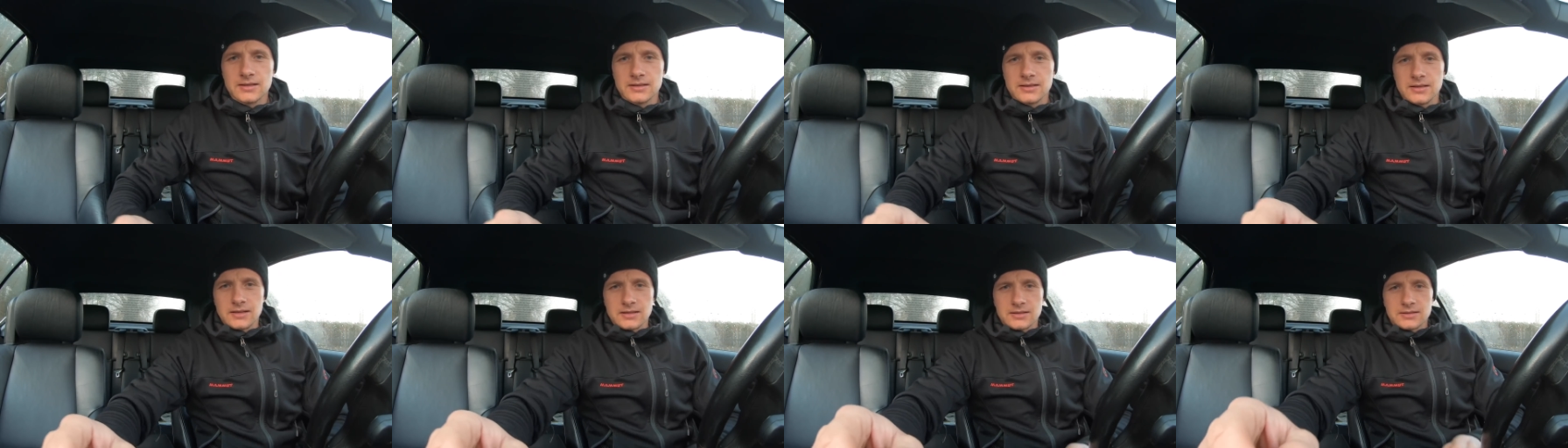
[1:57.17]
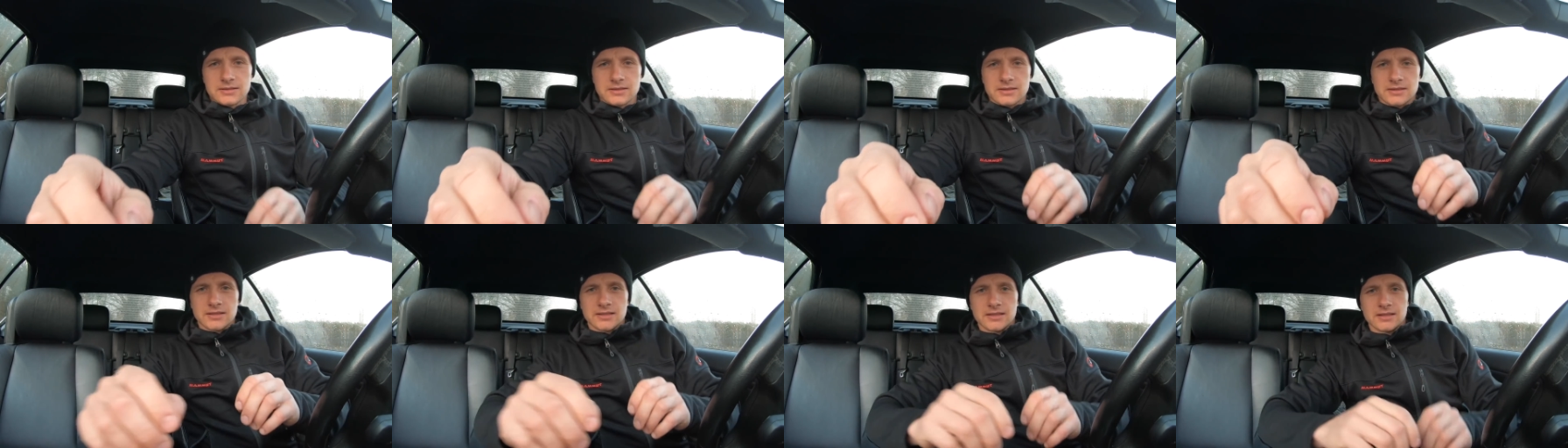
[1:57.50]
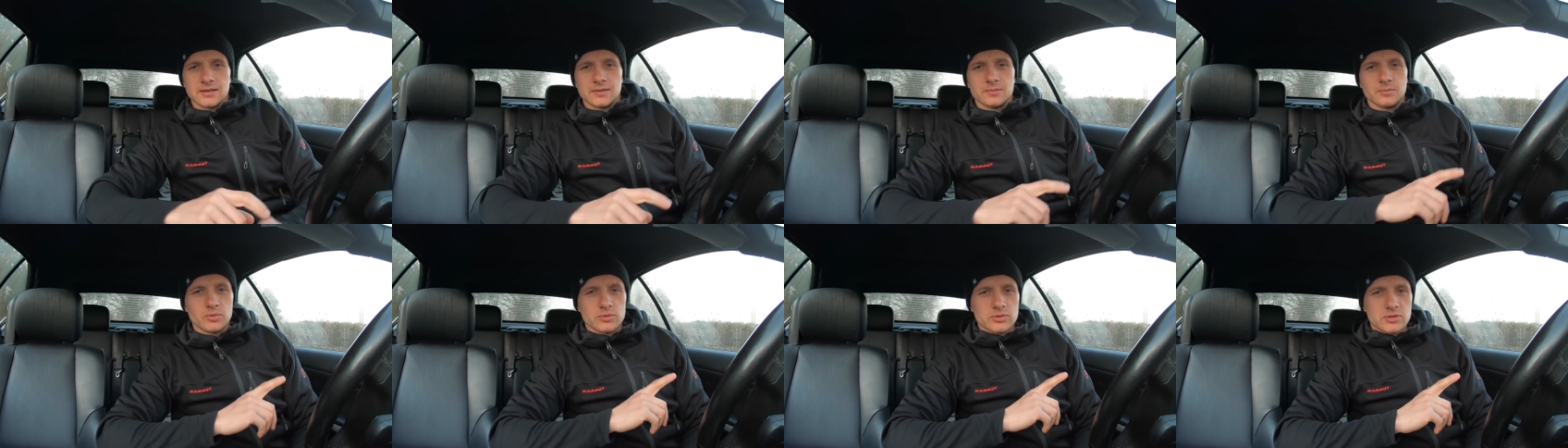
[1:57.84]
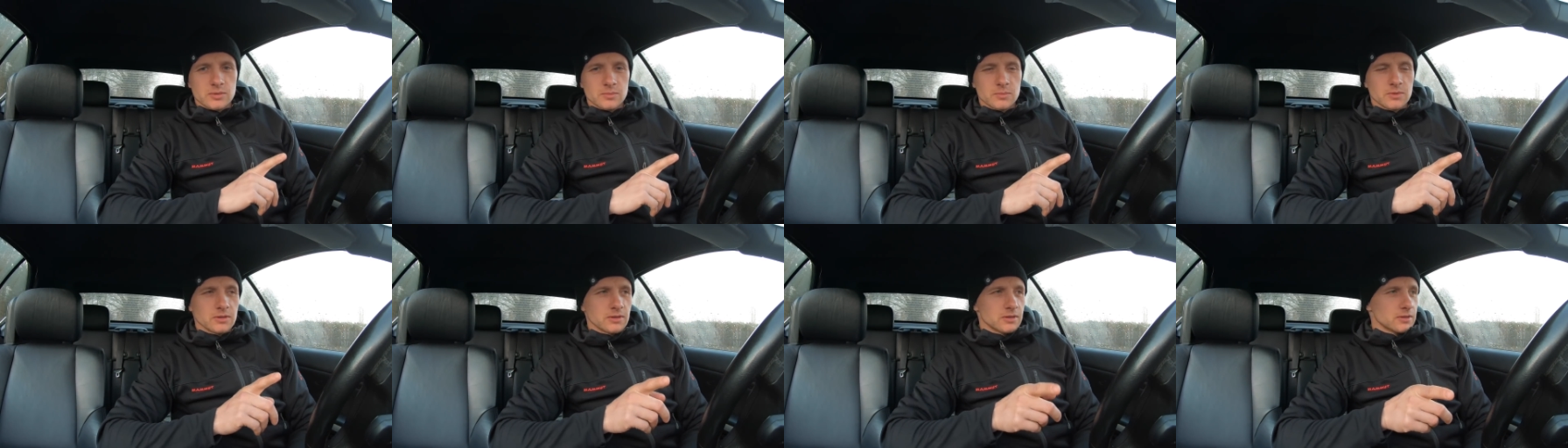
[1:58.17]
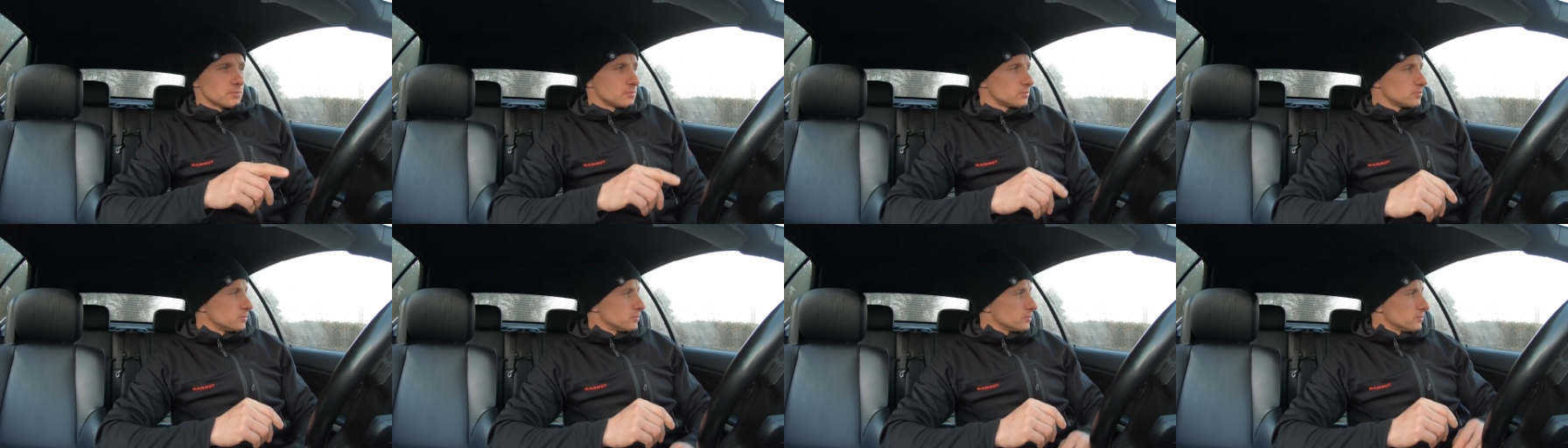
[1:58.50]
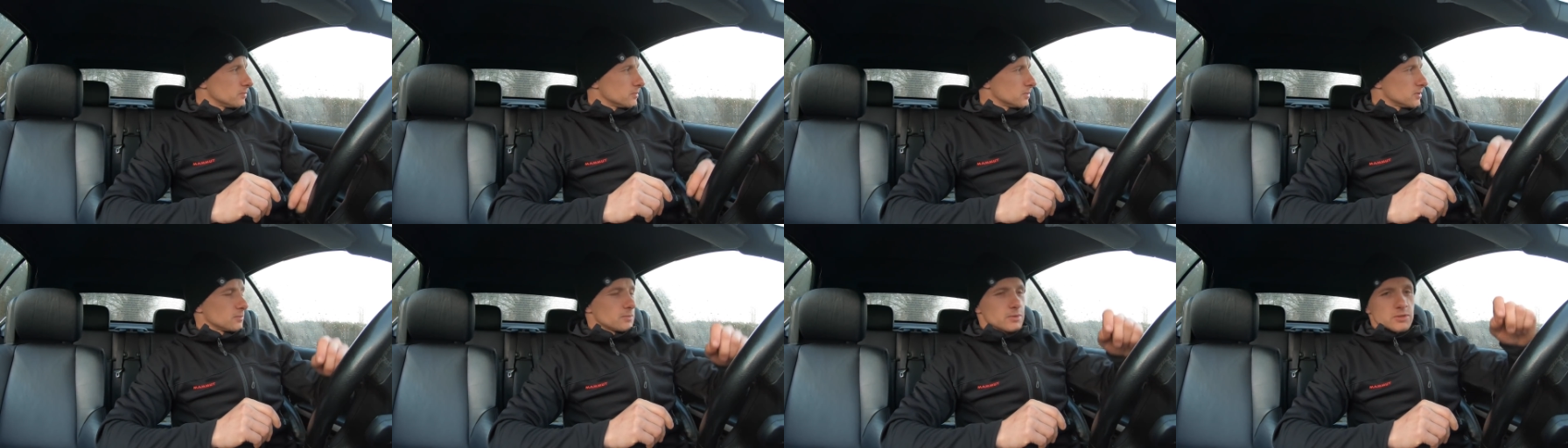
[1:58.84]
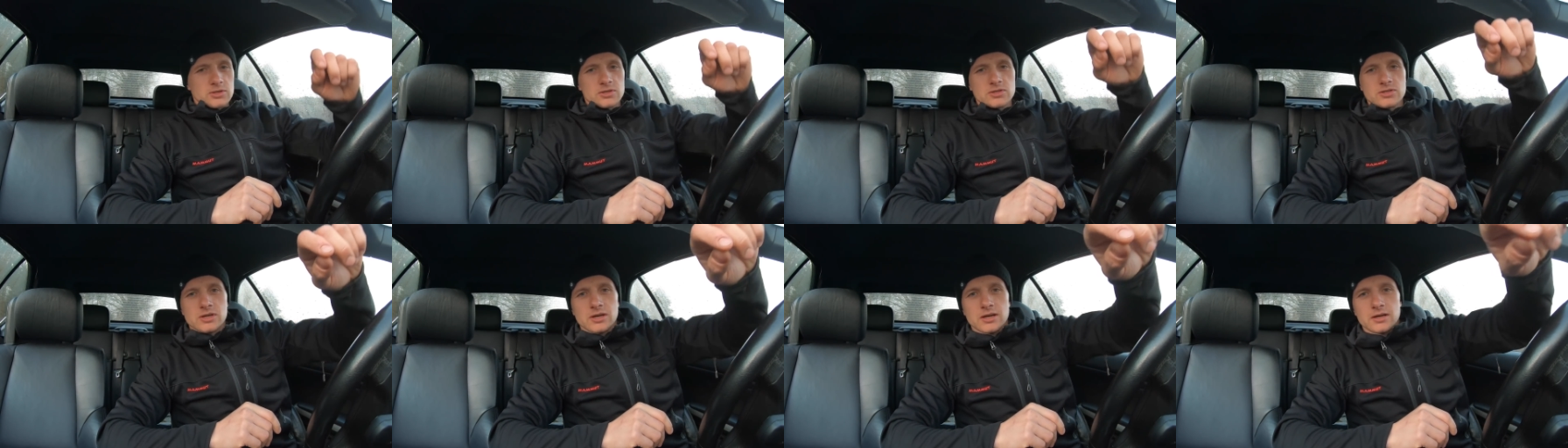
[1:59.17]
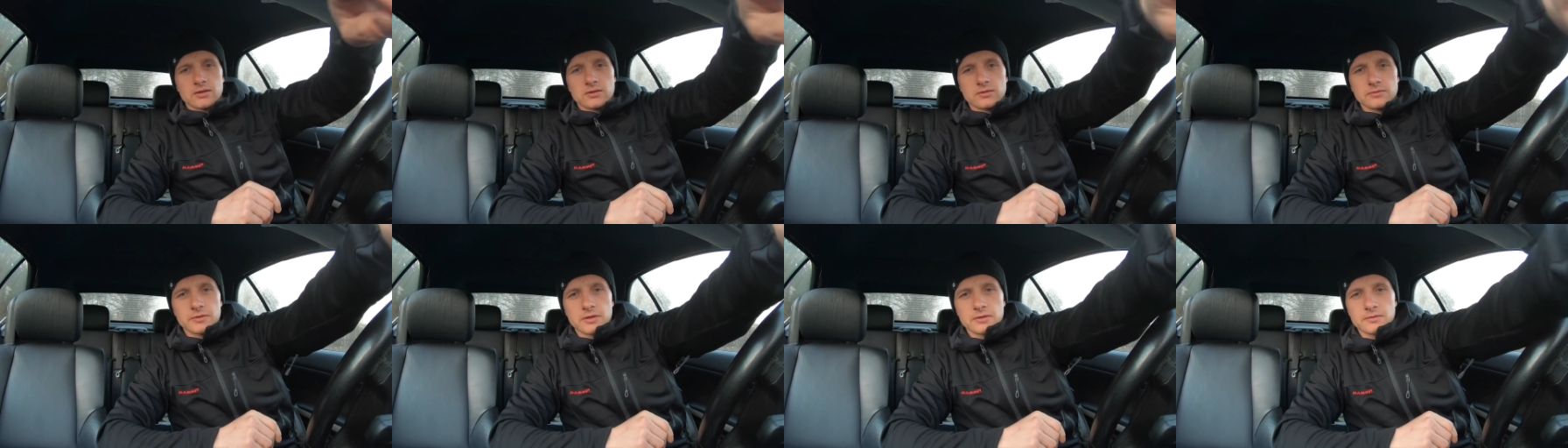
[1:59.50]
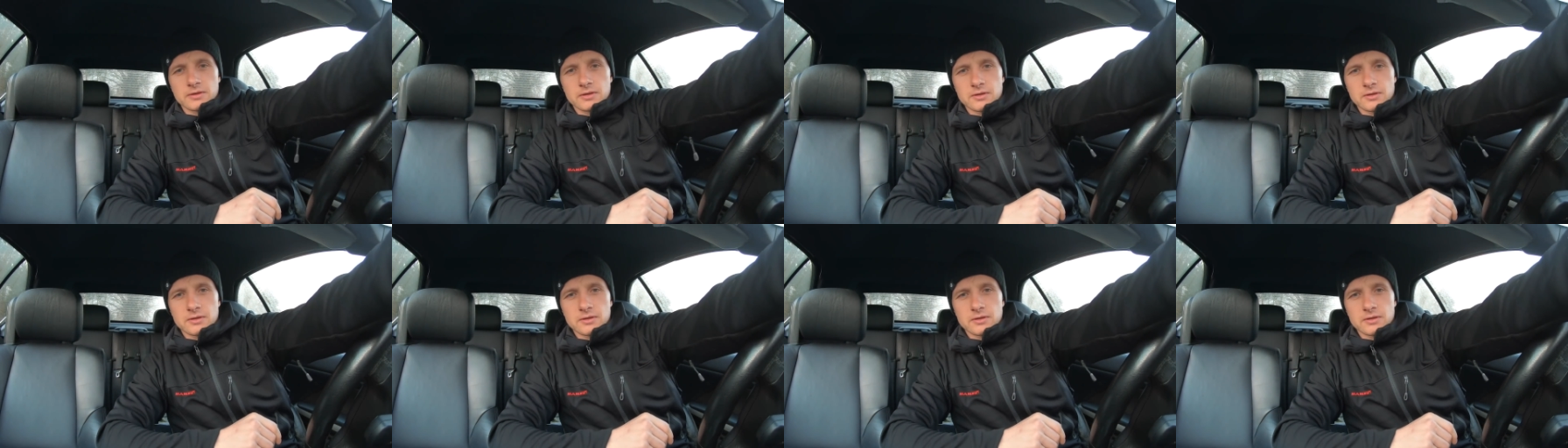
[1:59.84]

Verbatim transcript: Także pójdziemy, zobaczycie jak krówki